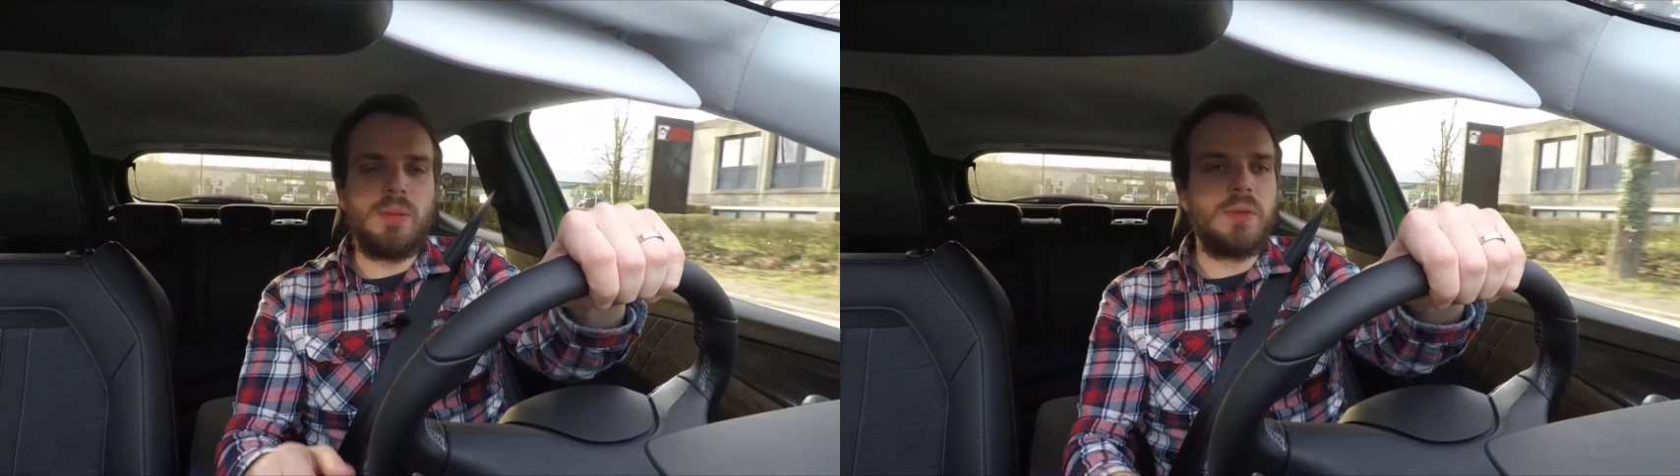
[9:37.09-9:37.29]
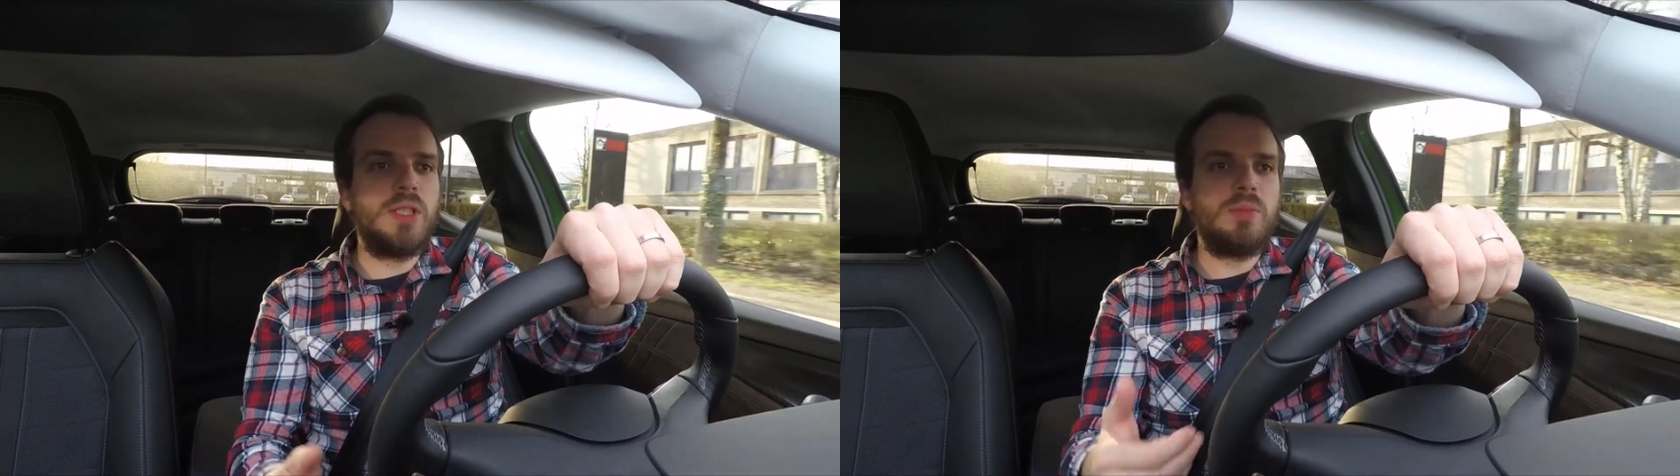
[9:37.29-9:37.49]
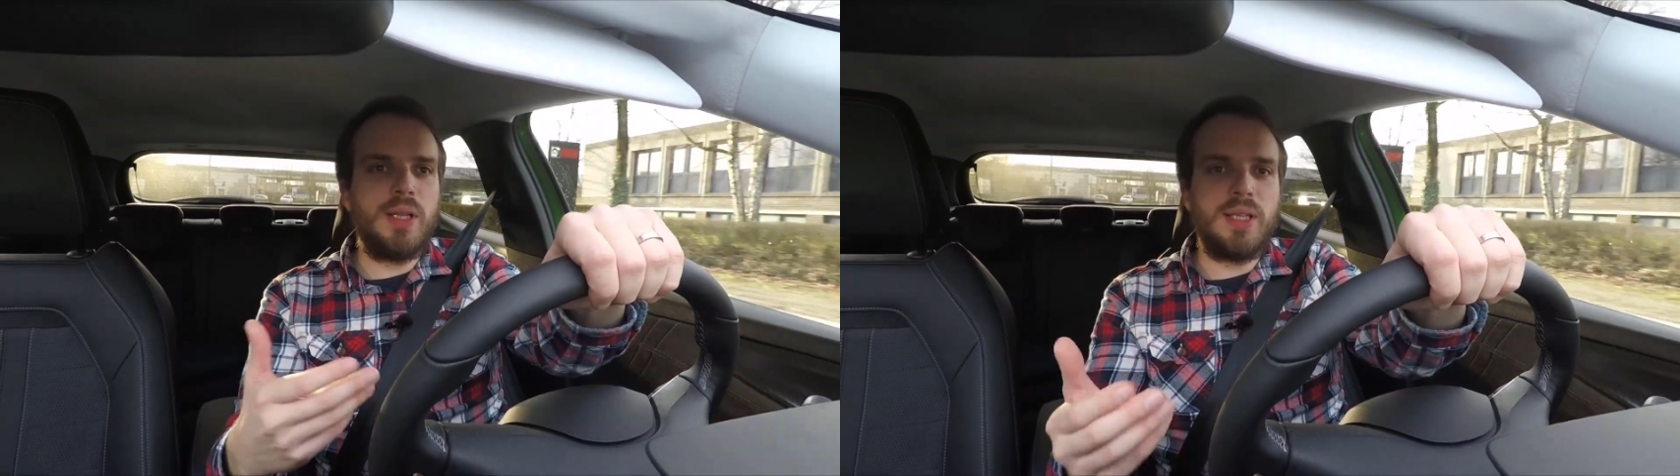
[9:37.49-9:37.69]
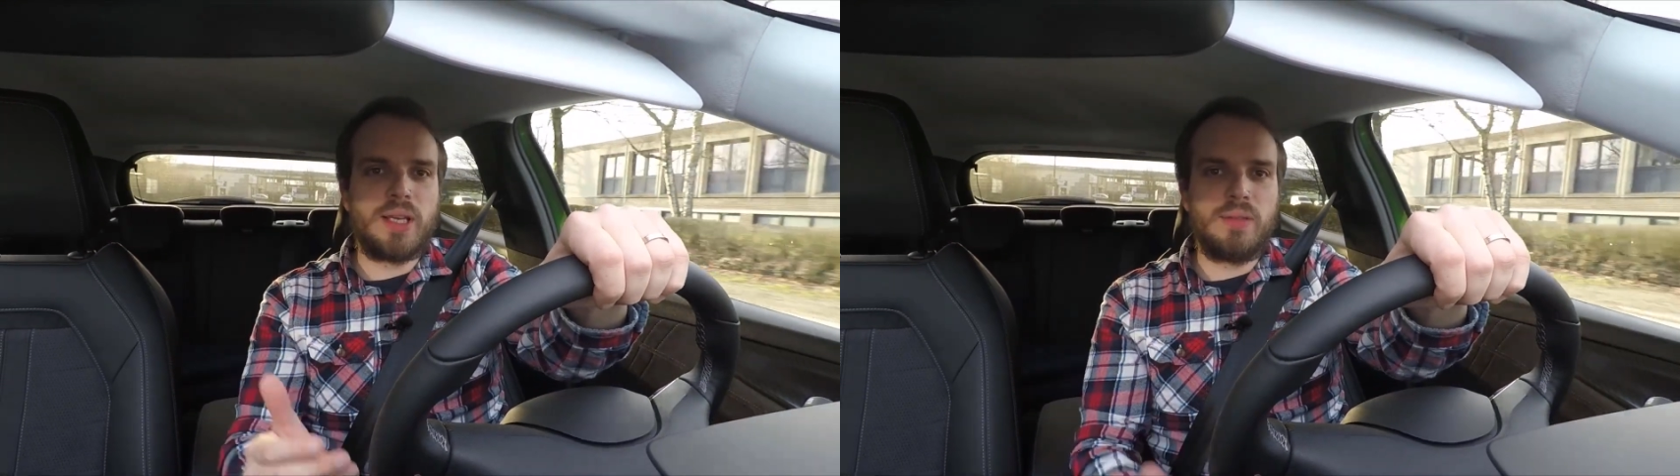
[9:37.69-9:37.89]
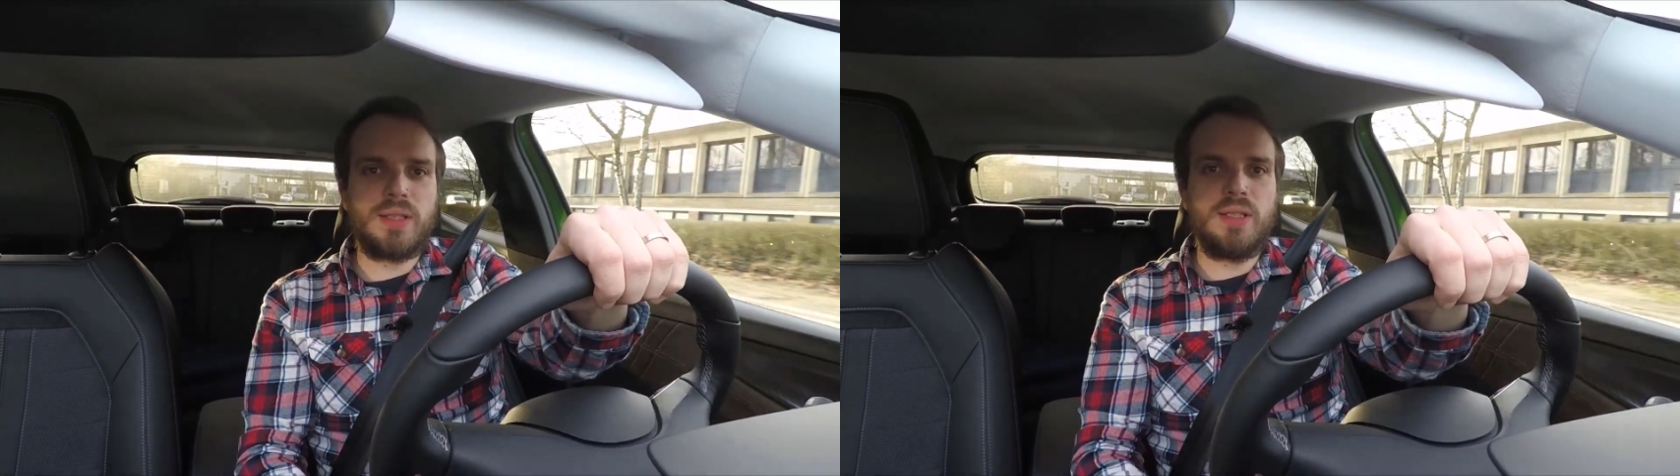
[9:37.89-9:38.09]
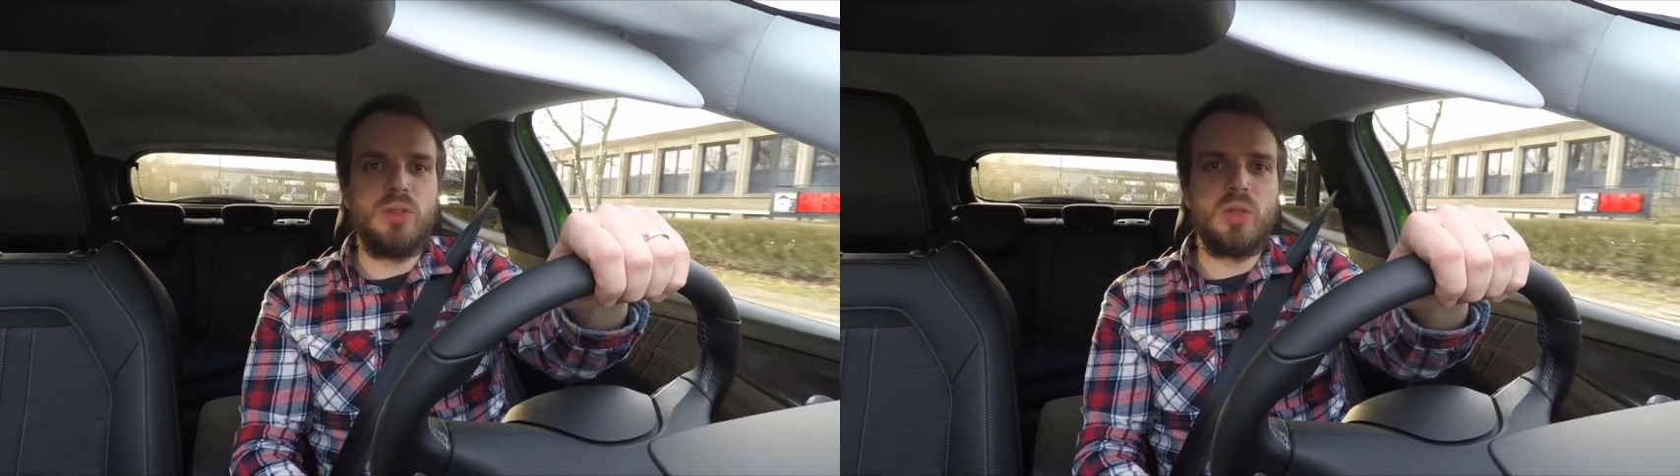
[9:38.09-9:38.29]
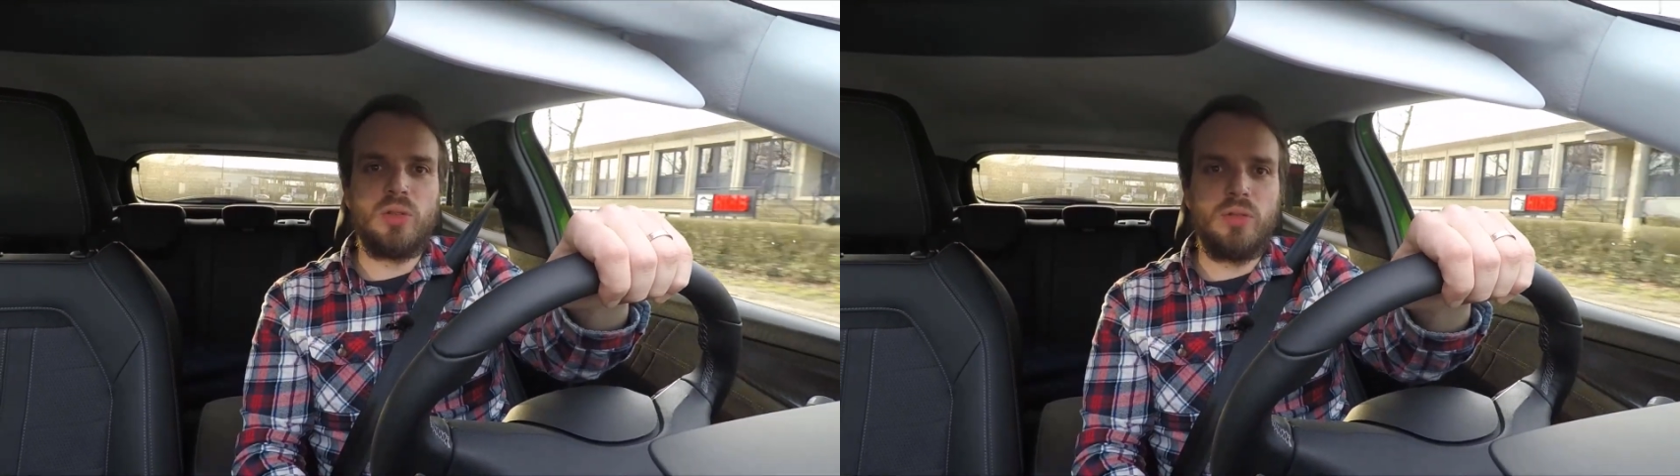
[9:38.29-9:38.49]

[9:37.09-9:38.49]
des petits chemins, des traversées de,